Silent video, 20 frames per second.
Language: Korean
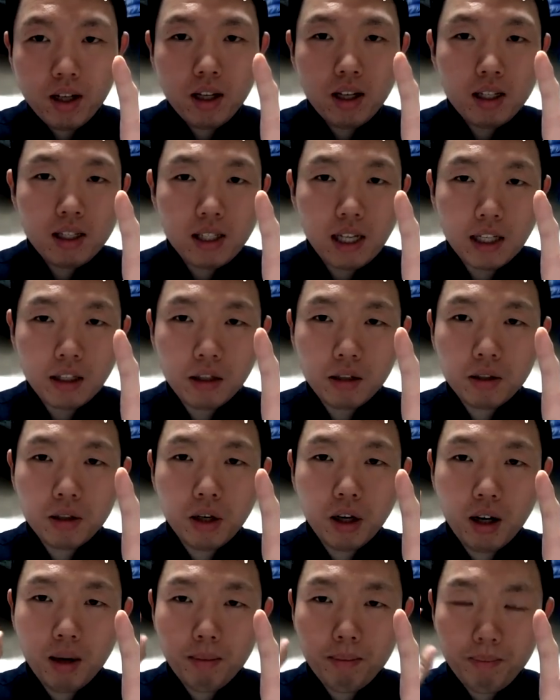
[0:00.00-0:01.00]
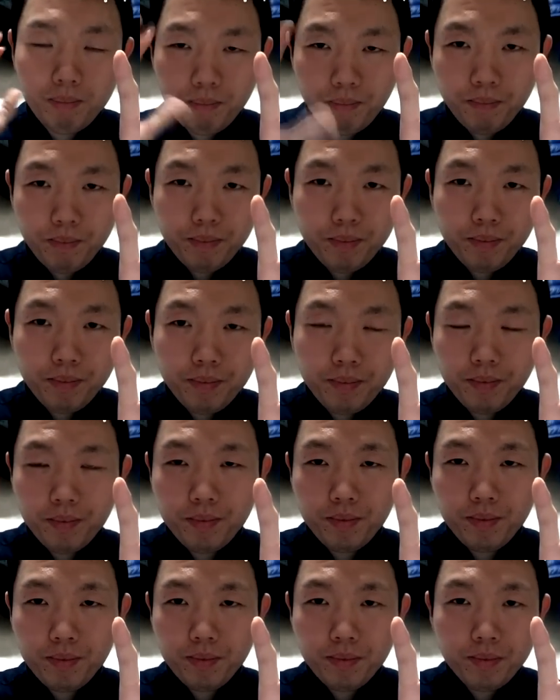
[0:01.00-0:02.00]
자석처럼
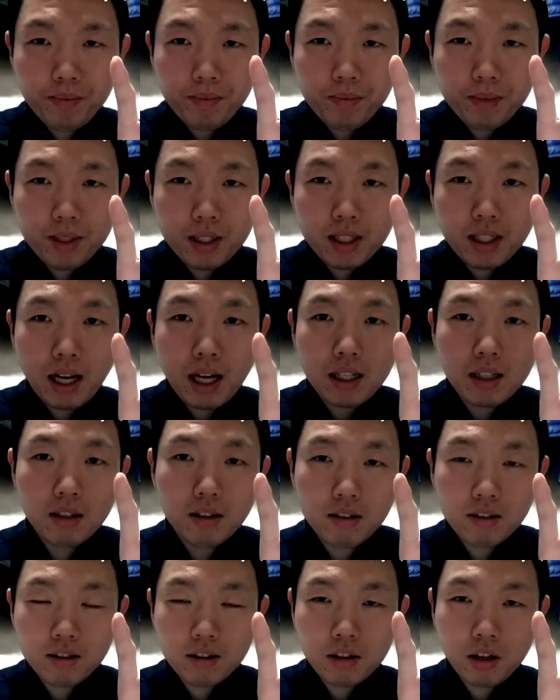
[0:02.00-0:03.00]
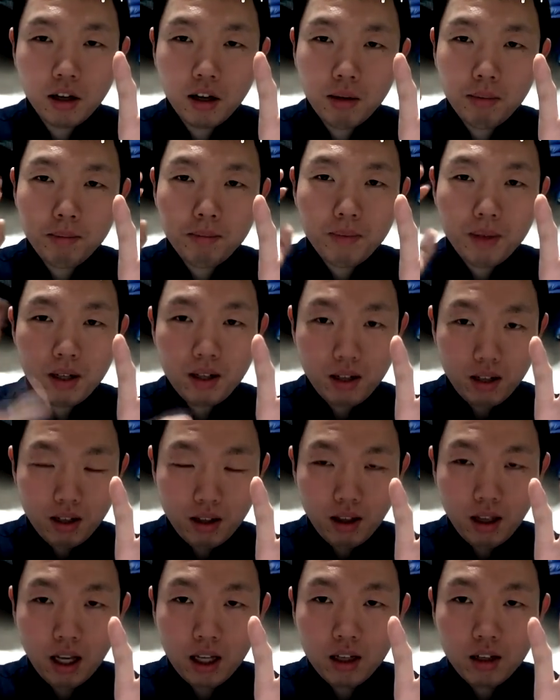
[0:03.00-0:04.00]
자석처럼
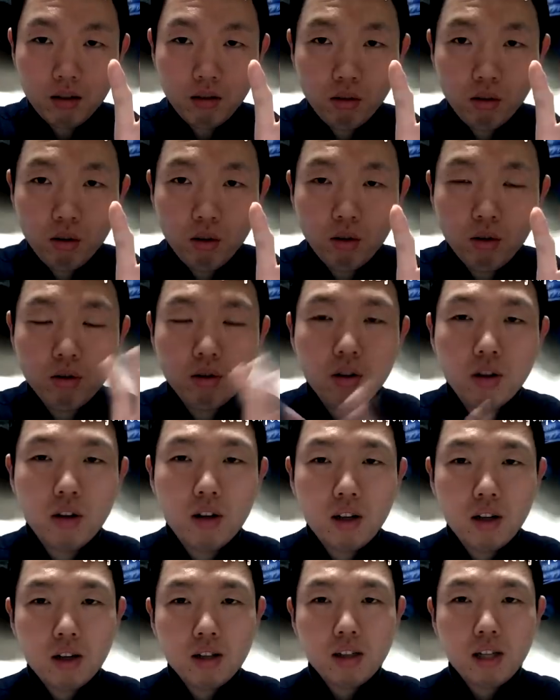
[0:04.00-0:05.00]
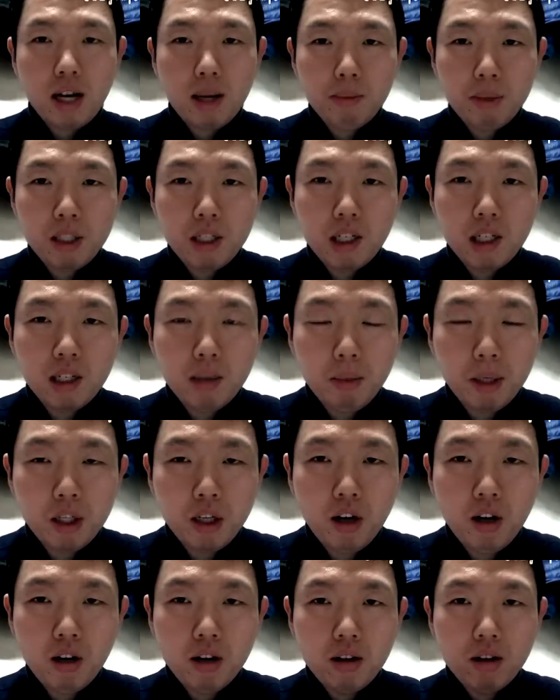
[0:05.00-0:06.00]
like blue 합치시게
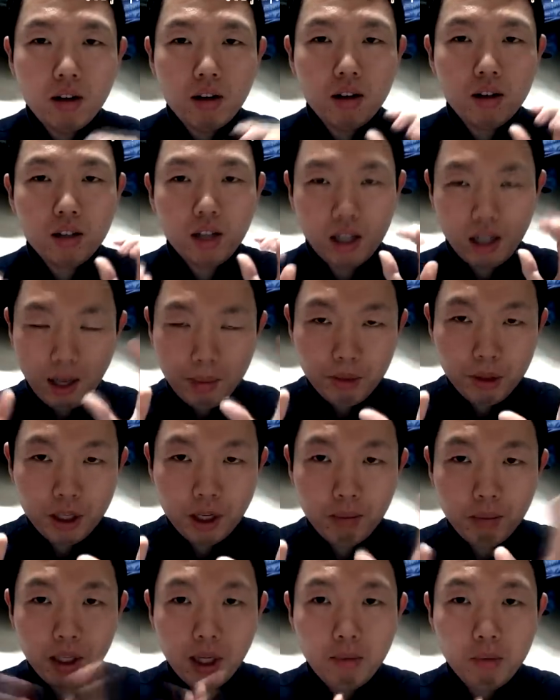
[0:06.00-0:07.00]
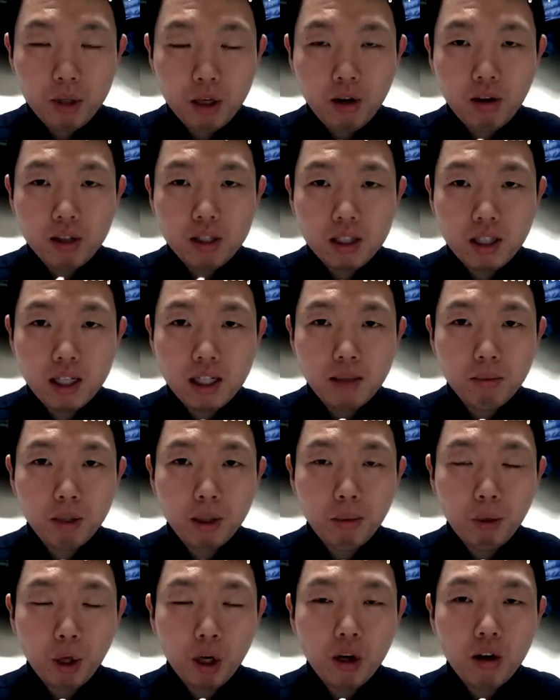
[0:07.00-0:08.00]
되면요 다시 합쳐서 한번 해보세요 자 다시 한번
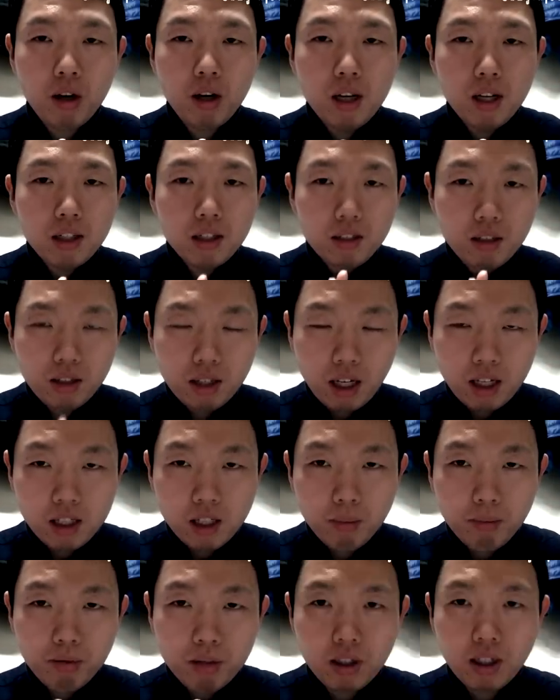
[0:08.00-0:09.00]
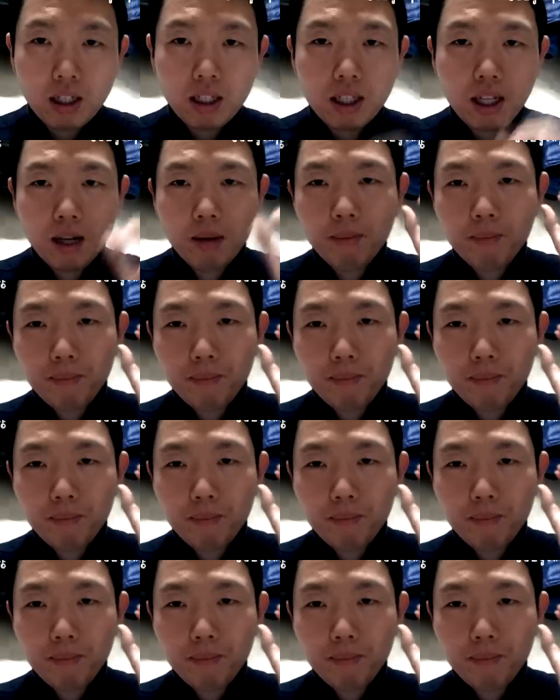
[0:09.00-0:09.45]
해볼게요 그들은 항상 붙어 다닌다